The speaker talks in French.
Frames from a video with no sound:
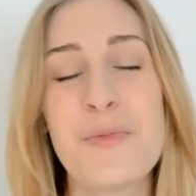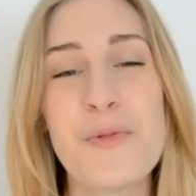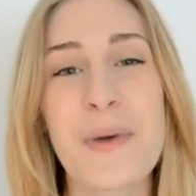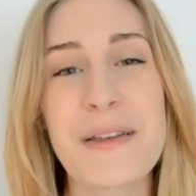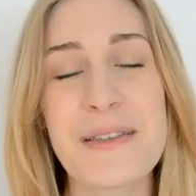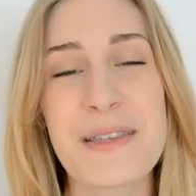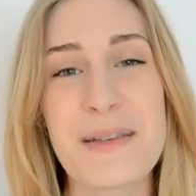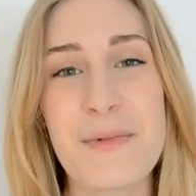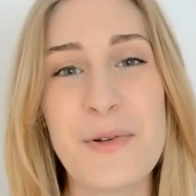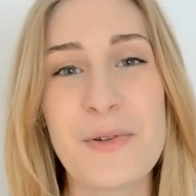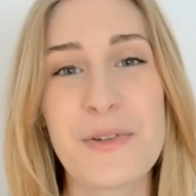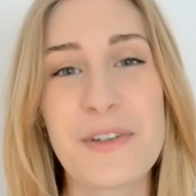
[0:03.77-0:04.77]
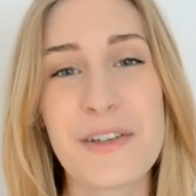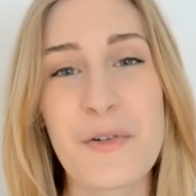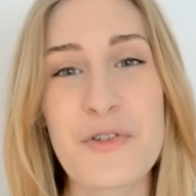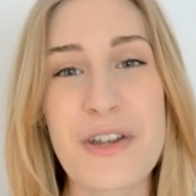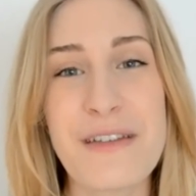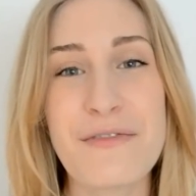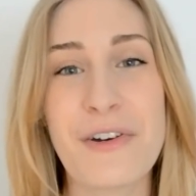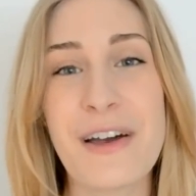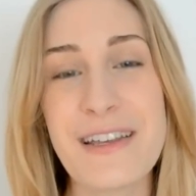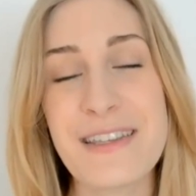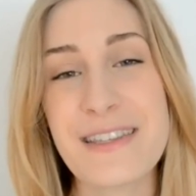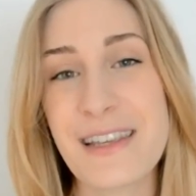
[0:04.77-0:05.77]
plus précisément des rouges à lèvres
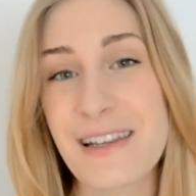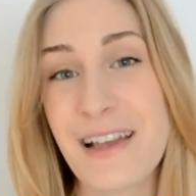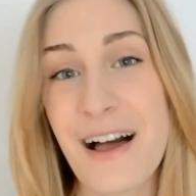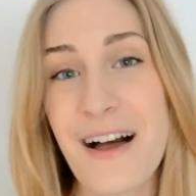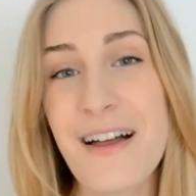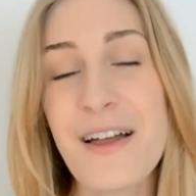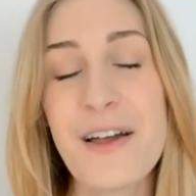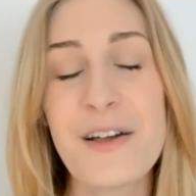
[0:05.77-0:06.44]
SLA,